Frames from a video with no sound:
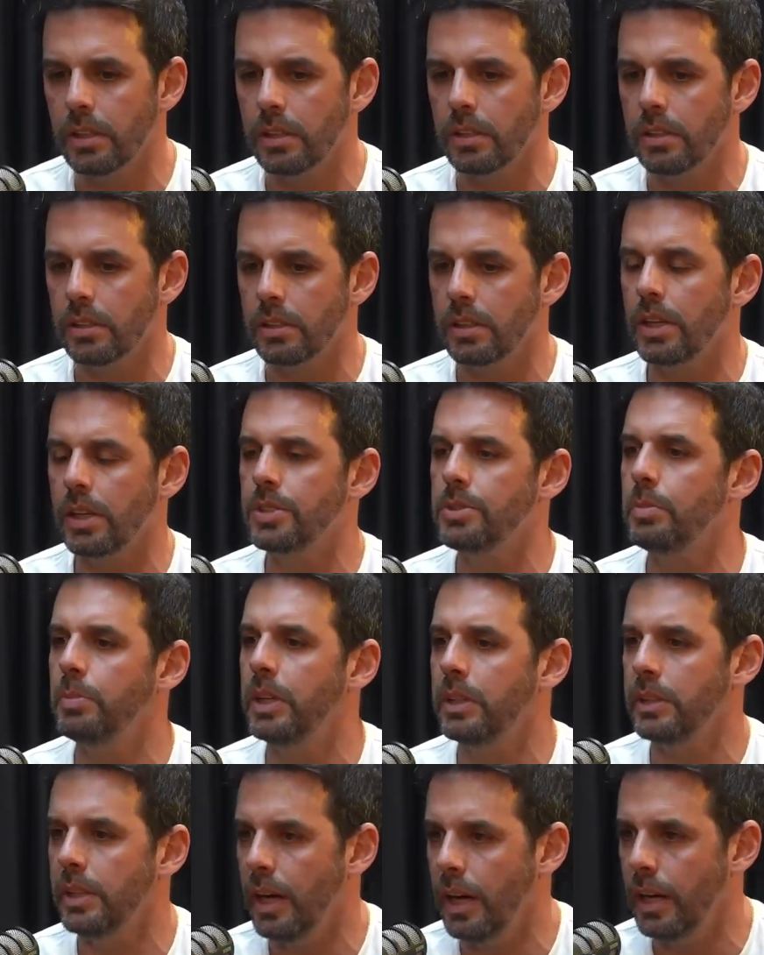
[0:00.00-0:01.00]

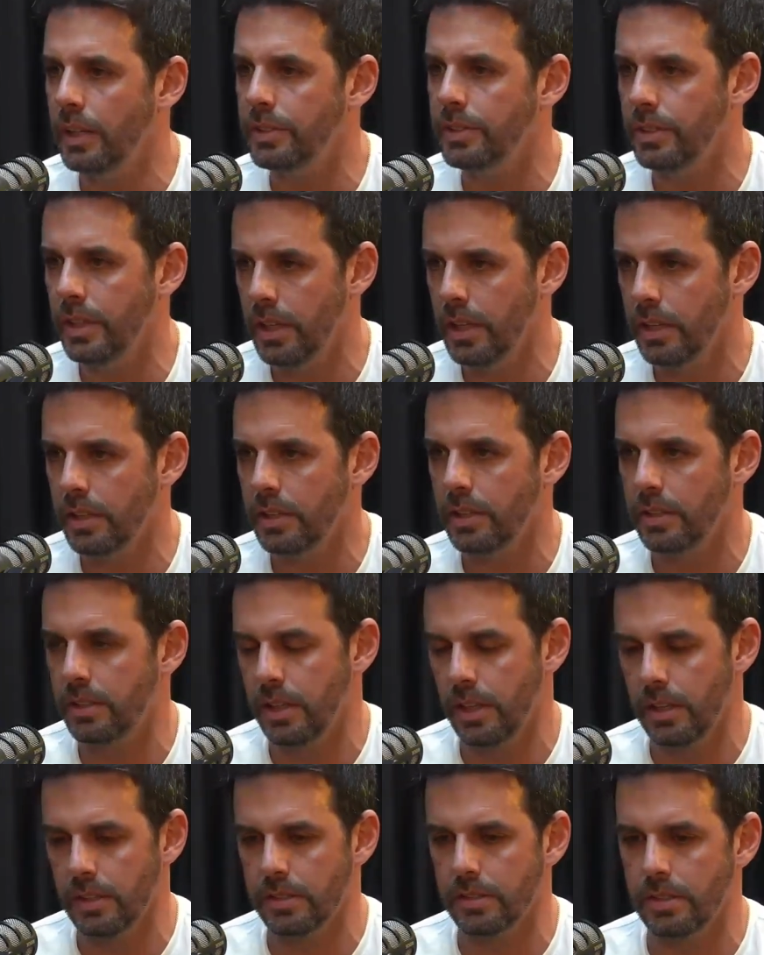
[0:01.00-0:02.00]
credibilidade, né? Que
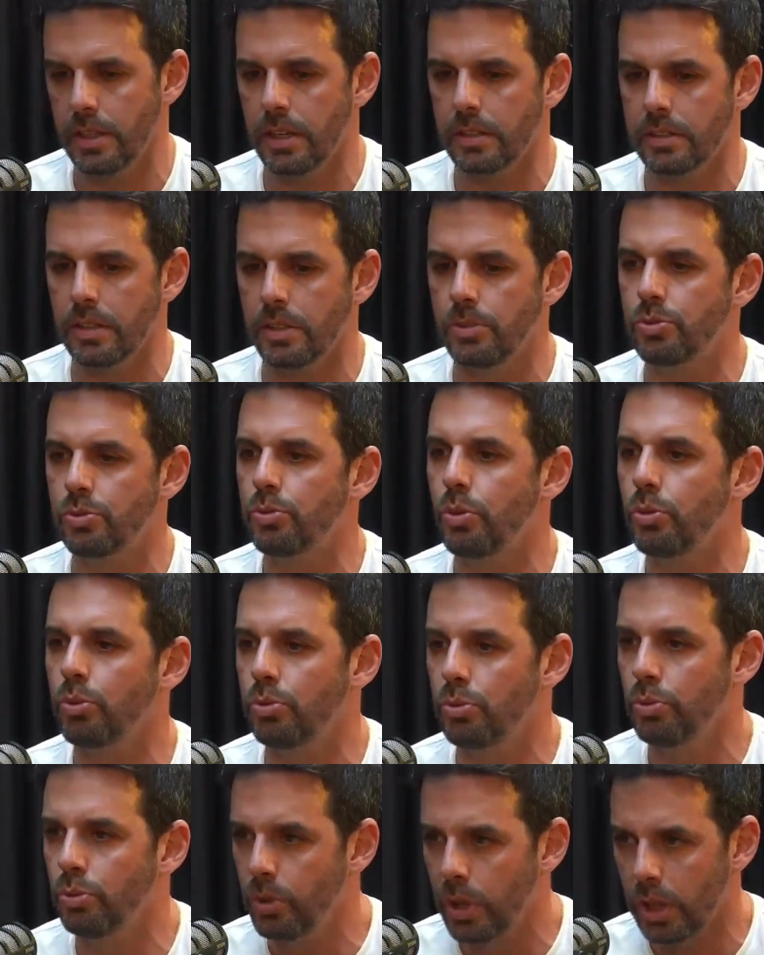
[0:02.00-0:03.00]
tenha certa
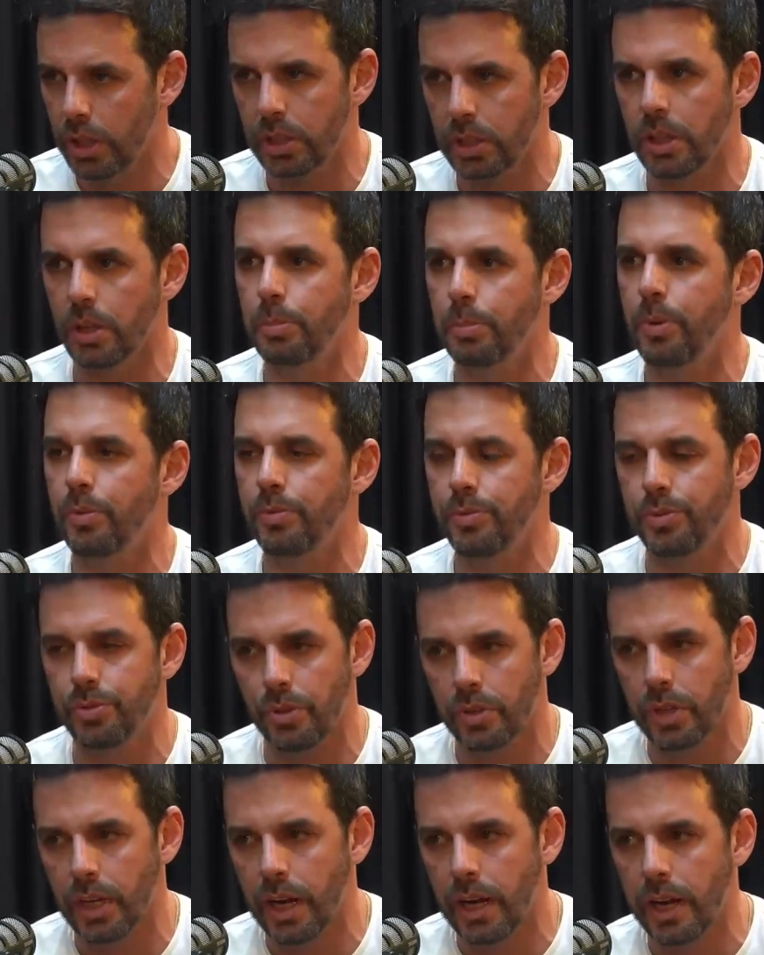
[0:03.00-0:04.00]
estrutura, que tenham
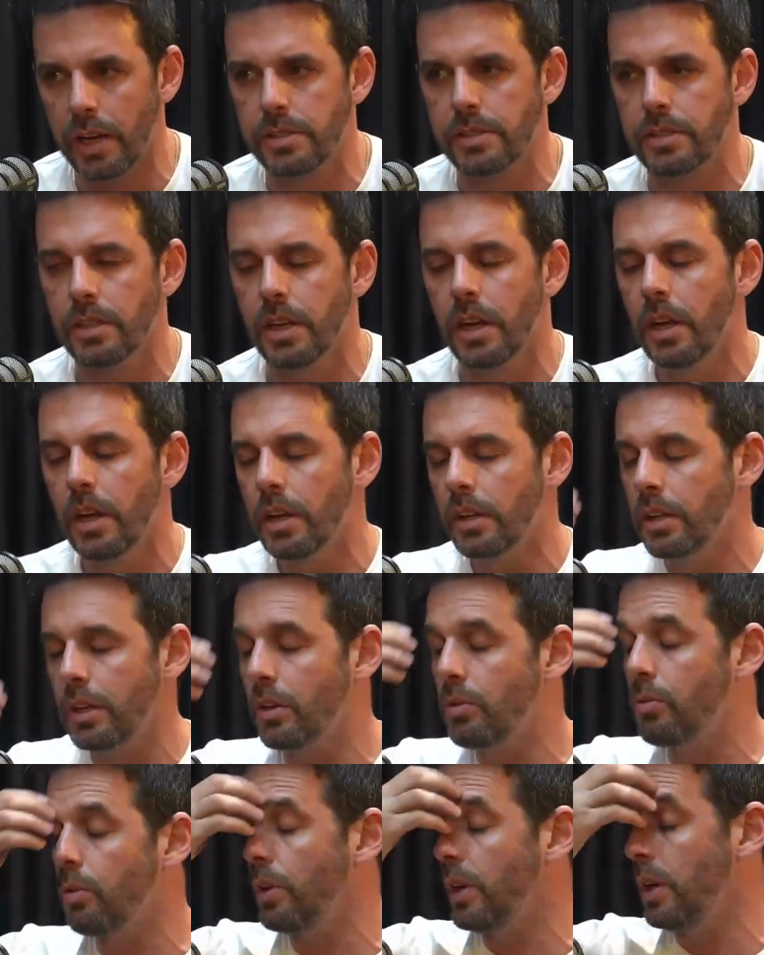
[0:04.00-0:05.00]
profissionais que
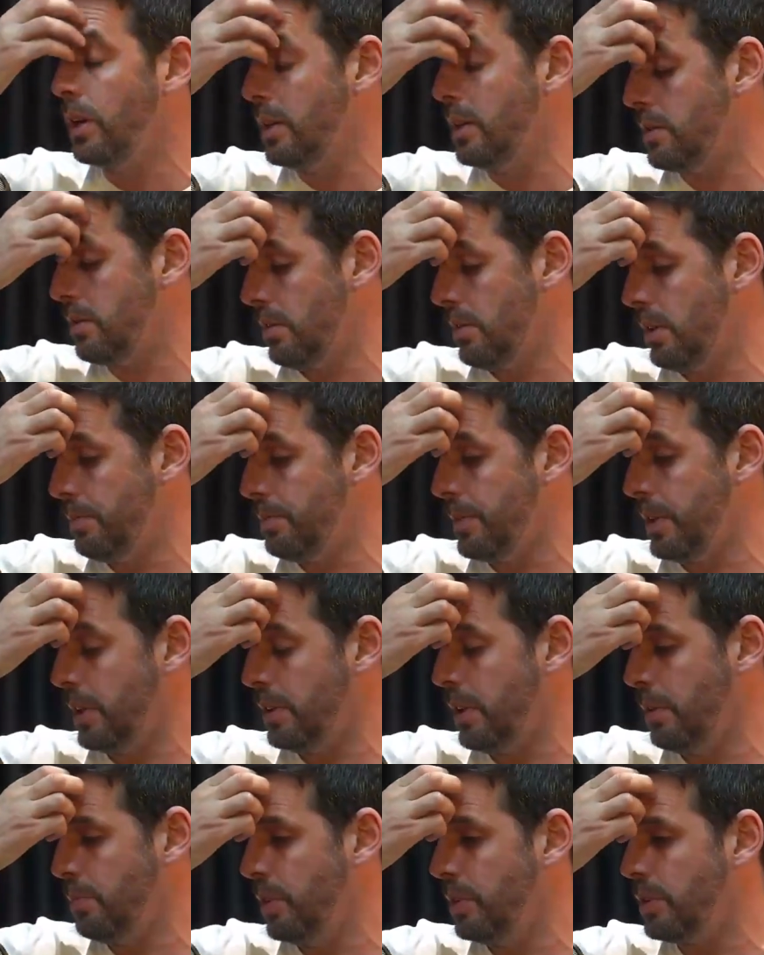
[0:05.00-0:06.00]
conheçam, né? Porque
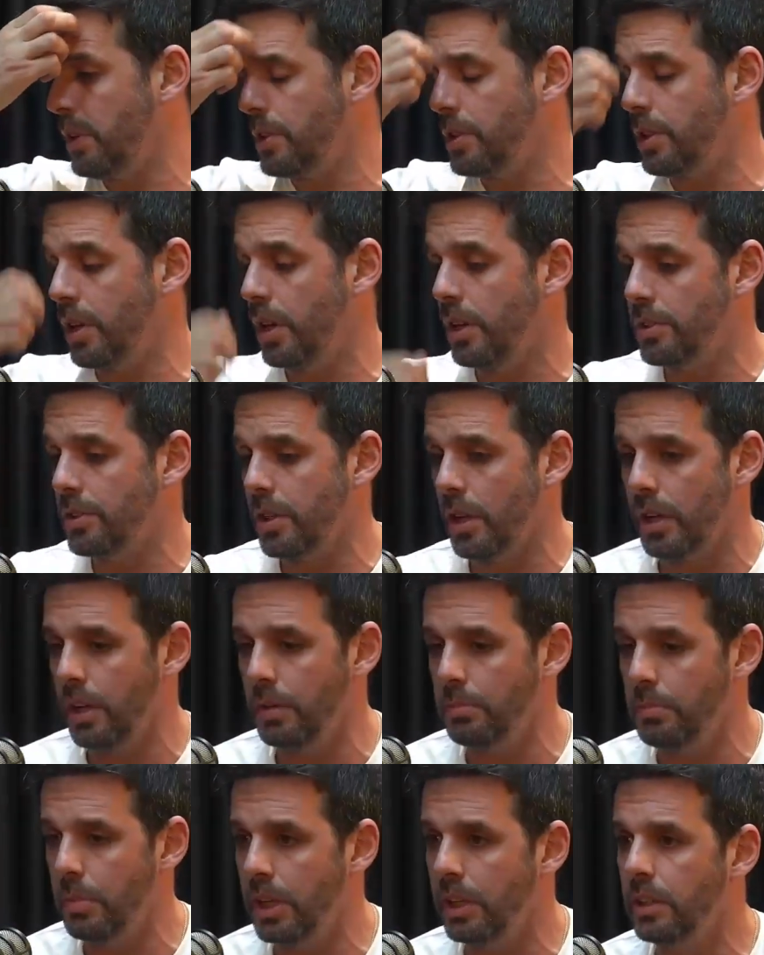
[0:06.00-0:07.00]
tem muita gente aí
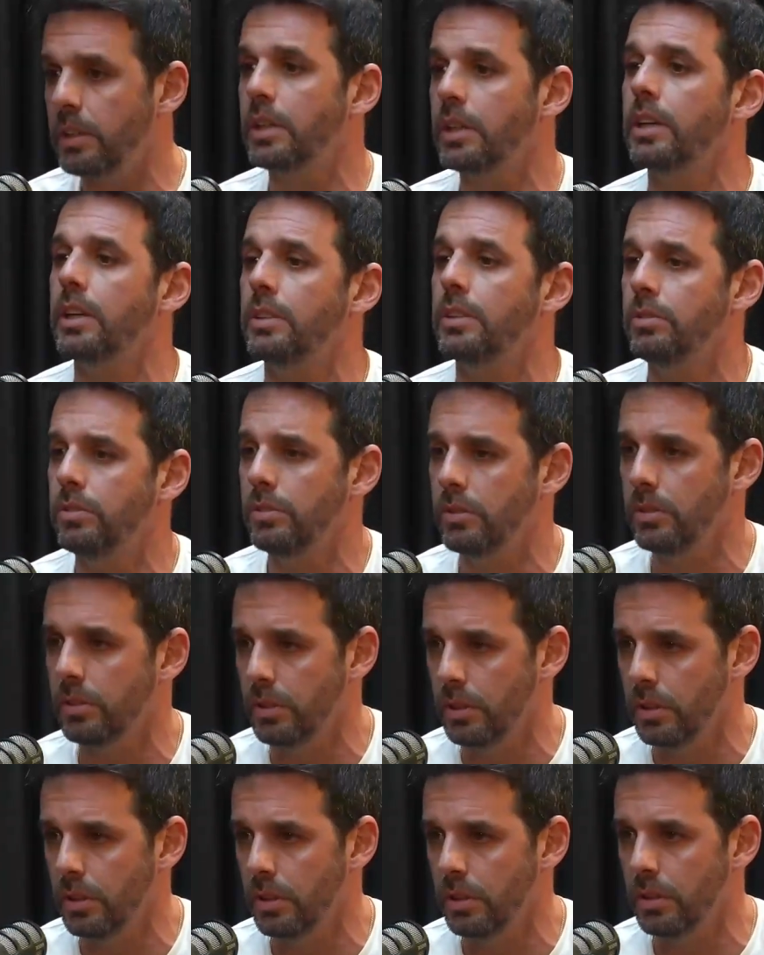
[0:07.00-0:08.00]
brincando
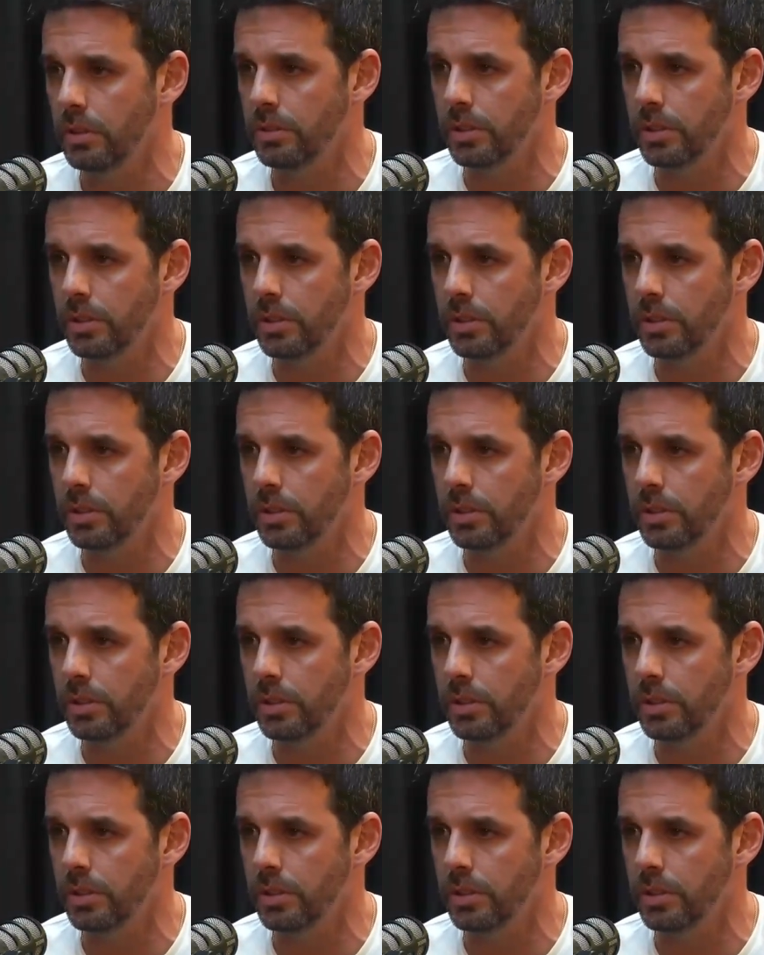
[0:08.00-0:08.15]
de